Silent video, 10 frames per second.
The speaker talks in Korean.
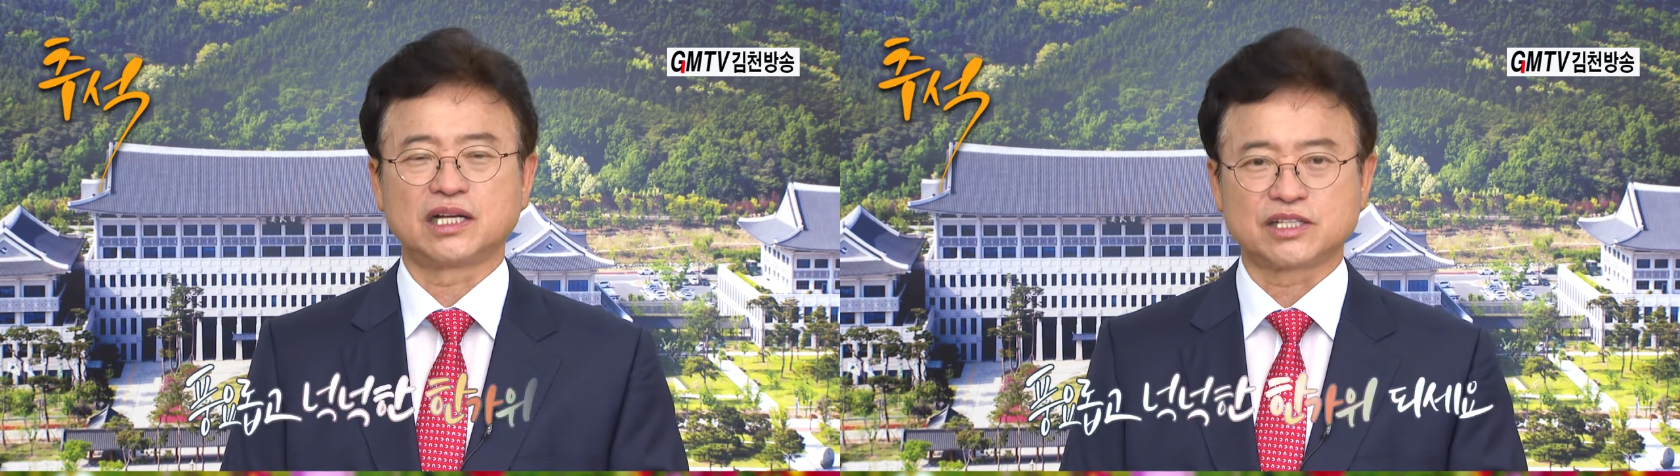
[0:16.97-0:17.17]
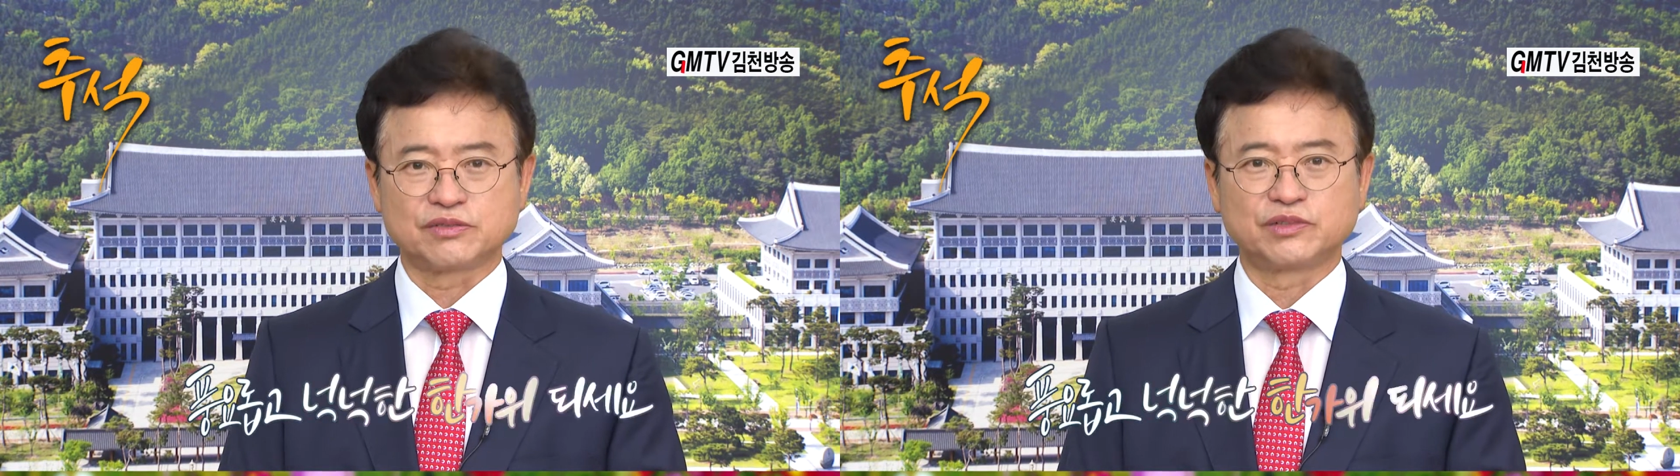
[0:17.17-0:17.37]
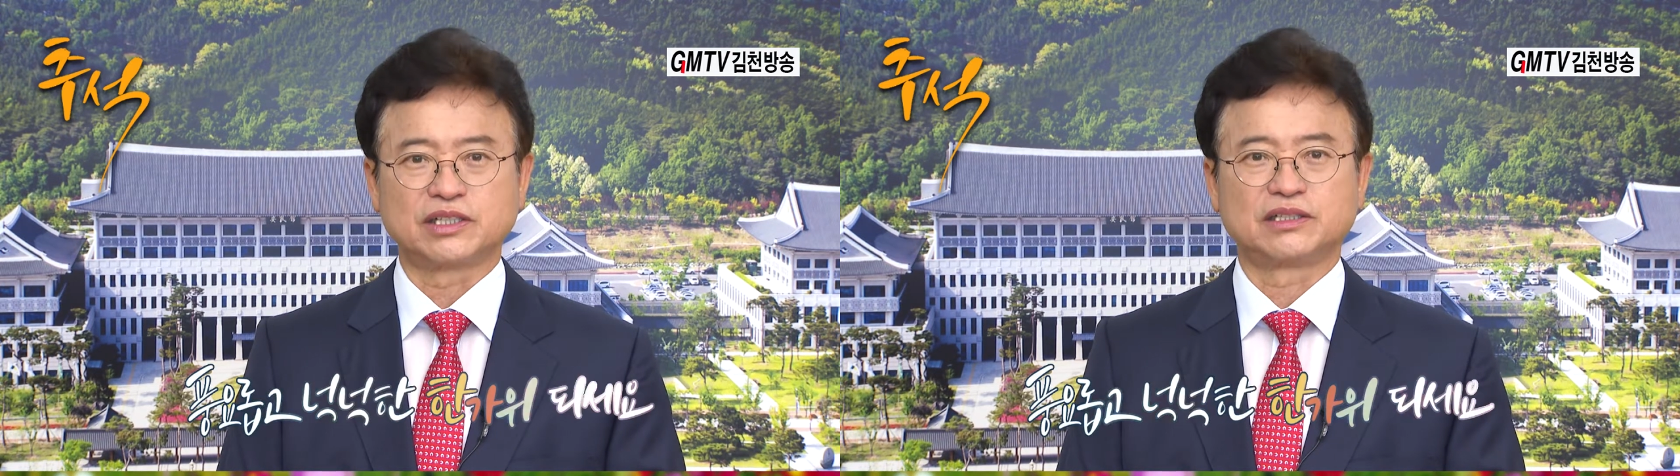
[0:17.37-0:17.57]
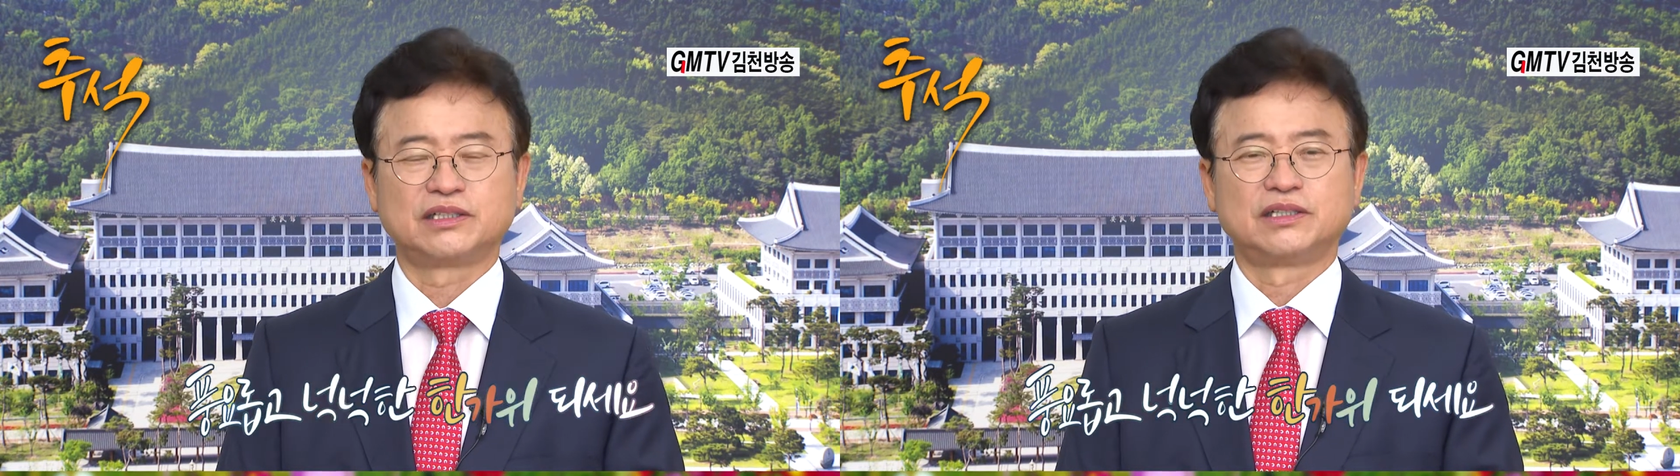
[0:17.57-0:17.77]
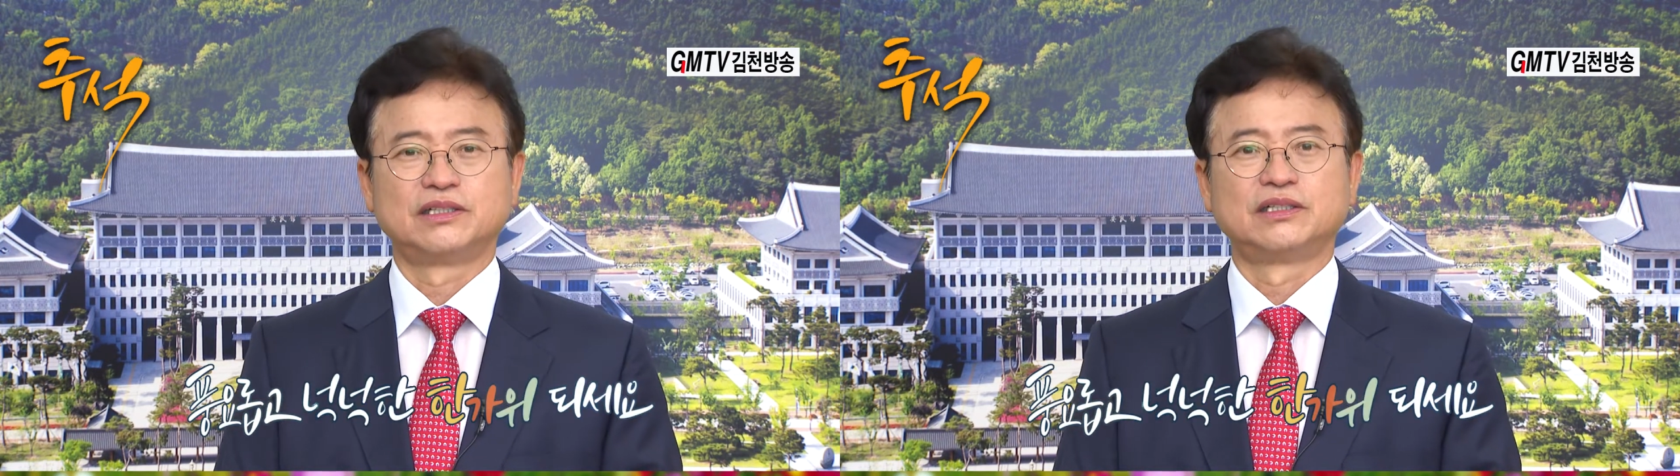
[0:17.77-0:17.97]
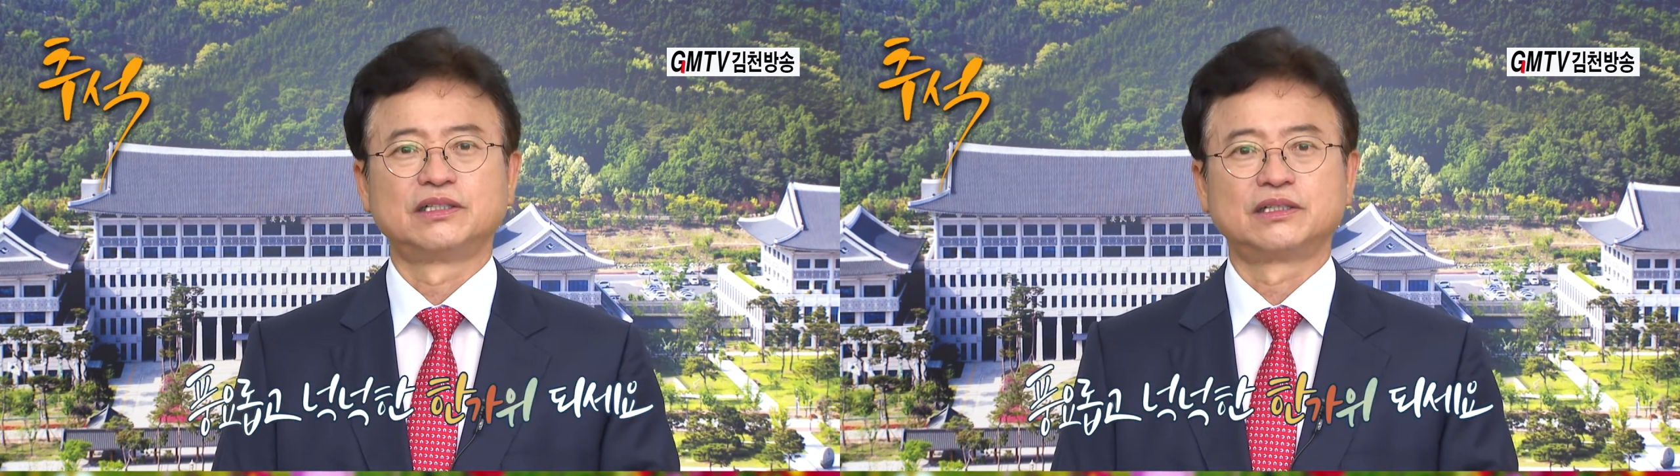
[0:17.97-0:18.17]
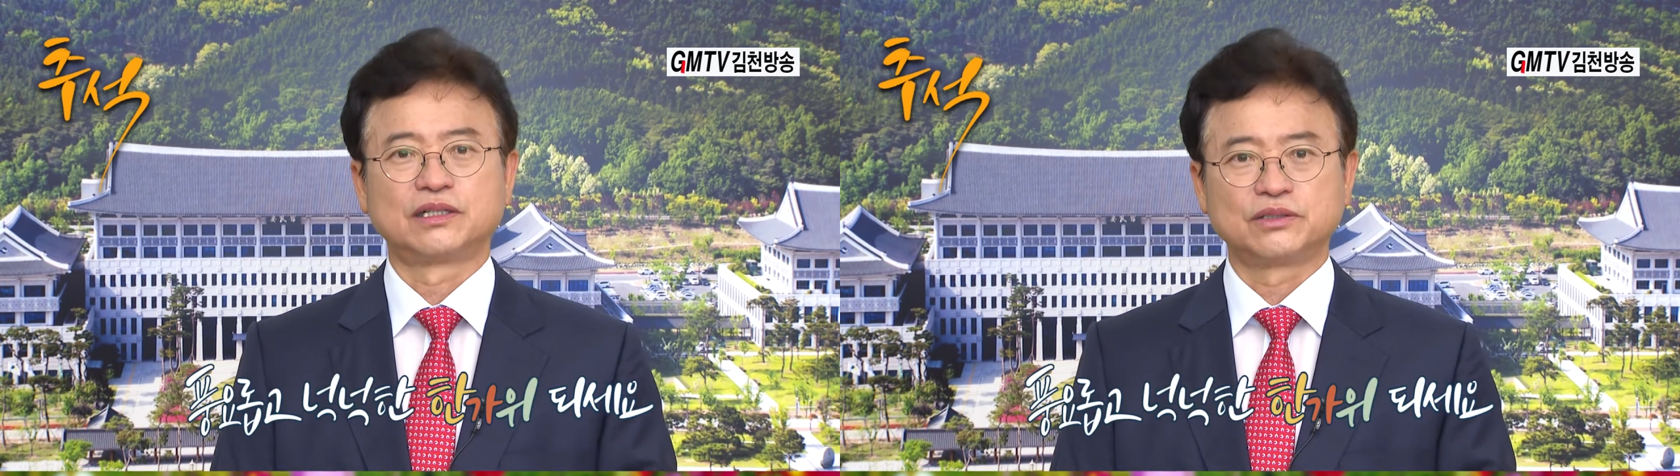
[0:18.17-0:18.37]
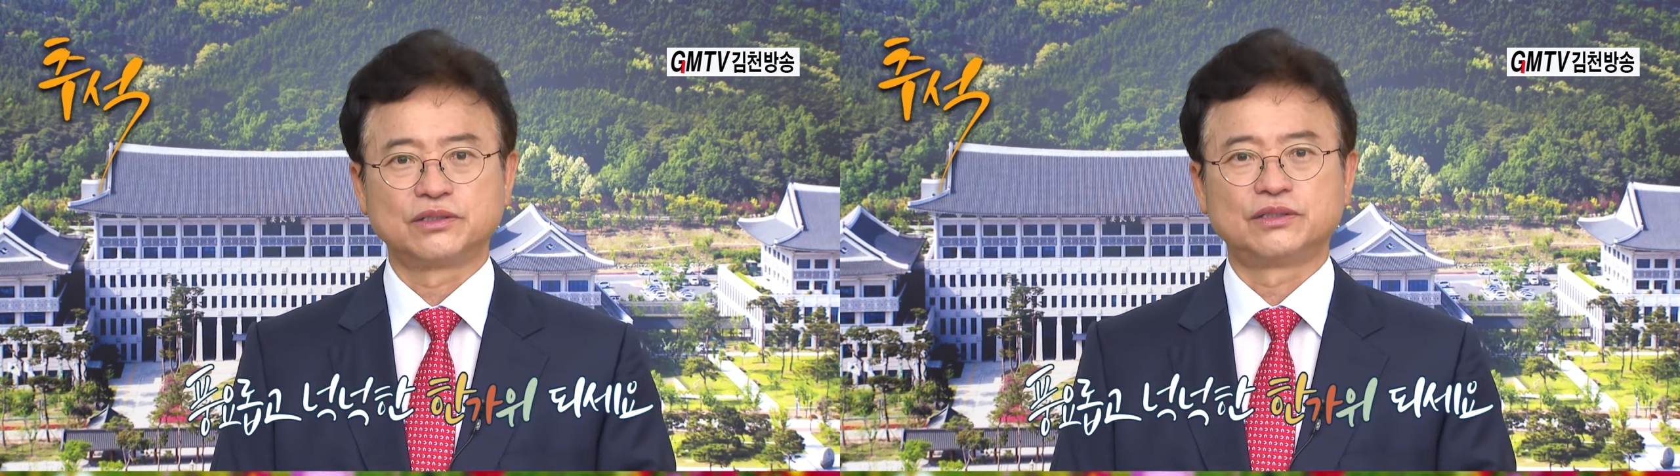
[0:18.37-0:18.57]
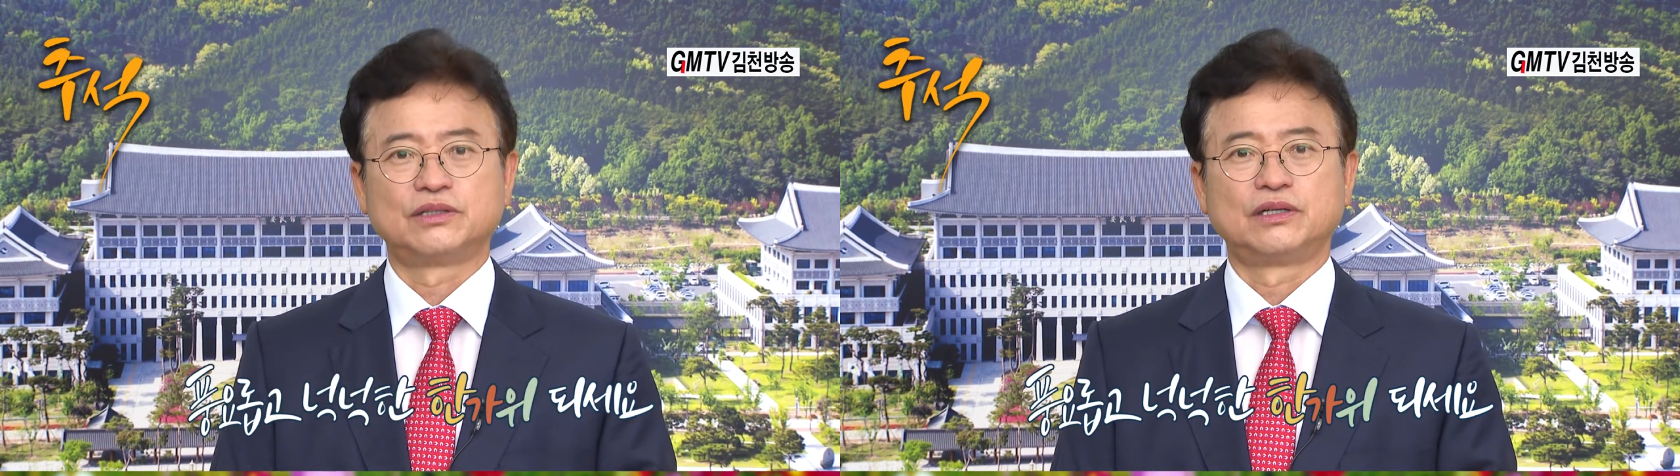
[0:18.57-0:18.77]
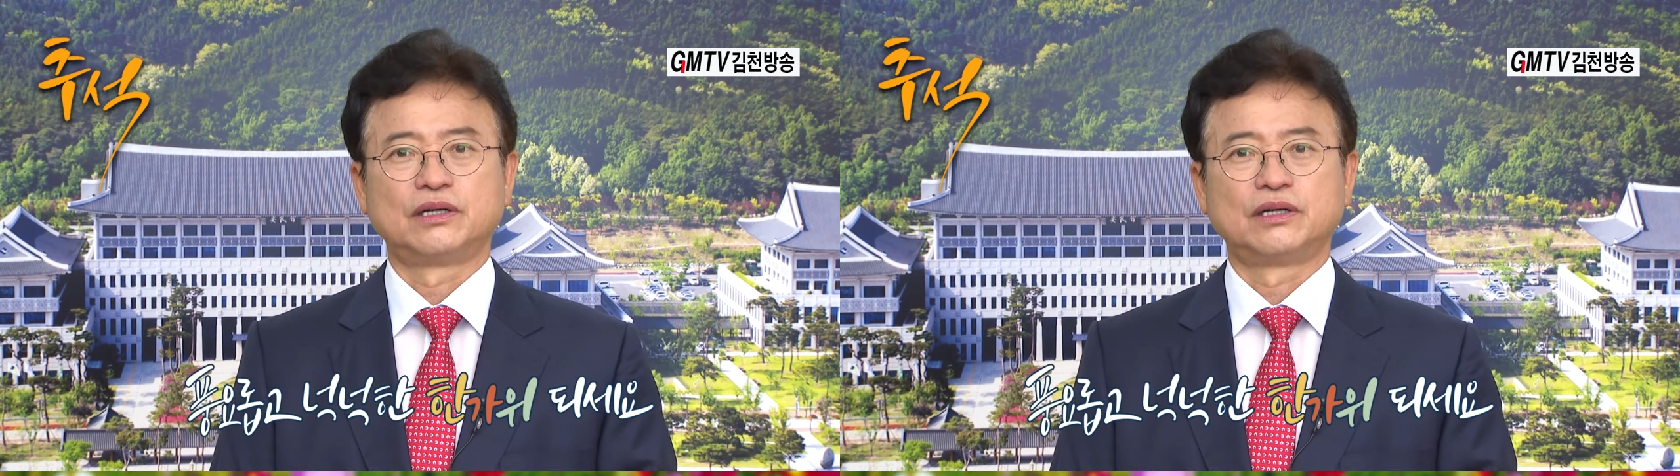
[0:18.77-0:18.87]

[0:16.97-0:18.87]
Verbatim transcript: 않습니다. 그래도